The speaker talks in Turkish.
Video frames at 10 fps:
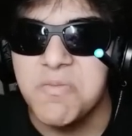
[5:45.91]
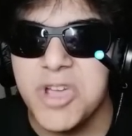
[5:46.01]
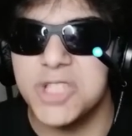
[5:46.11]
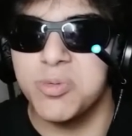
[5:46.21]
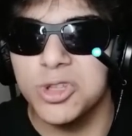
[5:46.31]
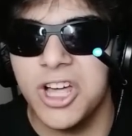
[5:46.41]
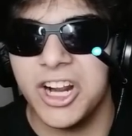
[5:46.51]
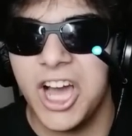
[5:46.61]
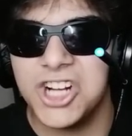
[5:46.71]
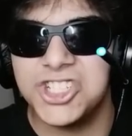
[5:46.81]
Biz
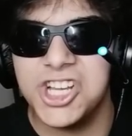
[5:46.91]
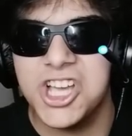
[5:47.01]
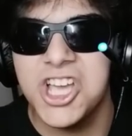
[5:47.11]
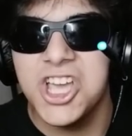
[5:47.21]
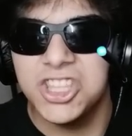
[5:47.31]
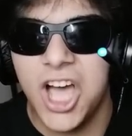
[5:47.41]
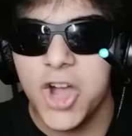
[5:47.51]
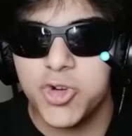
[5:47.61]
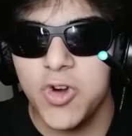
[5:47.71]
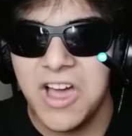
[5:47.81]
bunlara karşı
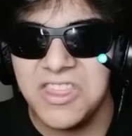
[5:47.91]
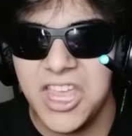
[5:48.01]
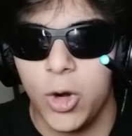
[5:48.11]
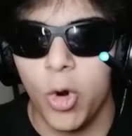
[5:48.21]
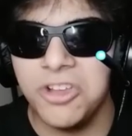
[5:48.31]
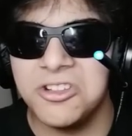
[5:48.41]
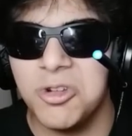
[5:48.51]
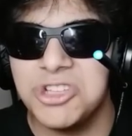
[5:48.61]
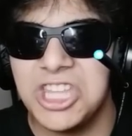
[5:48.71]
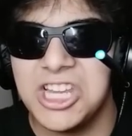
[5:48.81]
daha şu an değil 10 yıl
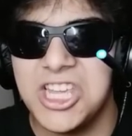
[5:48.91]
önce değil